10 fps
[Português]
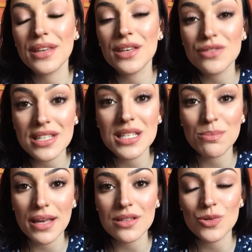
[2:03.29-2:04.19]
O que, que
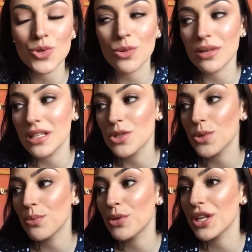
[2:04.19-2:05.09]
vocês pensam sobre
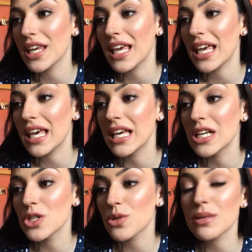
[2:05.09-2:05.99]
isso? Porque
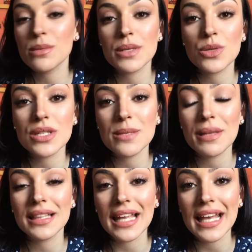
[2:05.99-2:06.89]
sobre as pessoas se
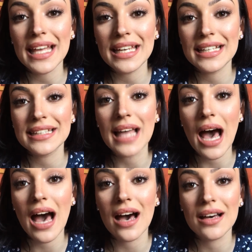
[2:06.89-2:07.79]
meterem e
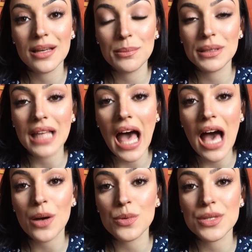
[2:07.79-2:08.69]
dar
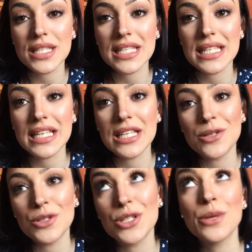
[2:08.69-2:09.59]
pitacos
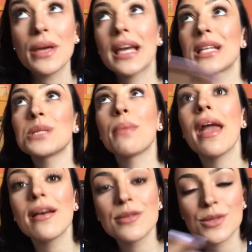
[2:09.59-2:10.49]
e dizer o que, que elas
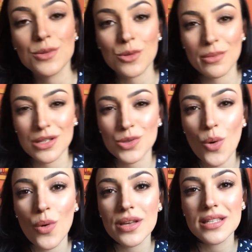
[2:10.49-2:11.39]
pensam sobre as
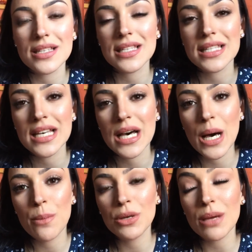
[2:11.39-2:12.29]
coisas.
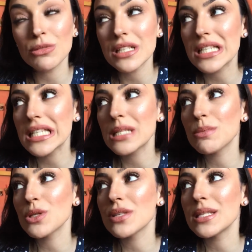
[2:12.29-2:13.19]
Porque muitas vezes as
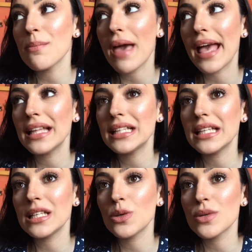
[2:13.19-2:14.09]
pessoas se
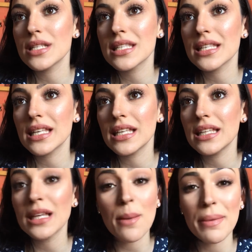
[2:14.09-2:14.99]
metem em coisas que
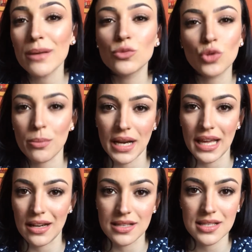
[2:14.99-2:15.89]
ninguém perguntou para
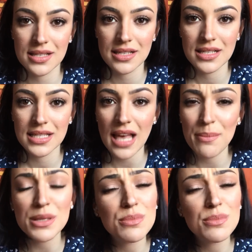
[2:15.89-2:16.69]
elas sabe?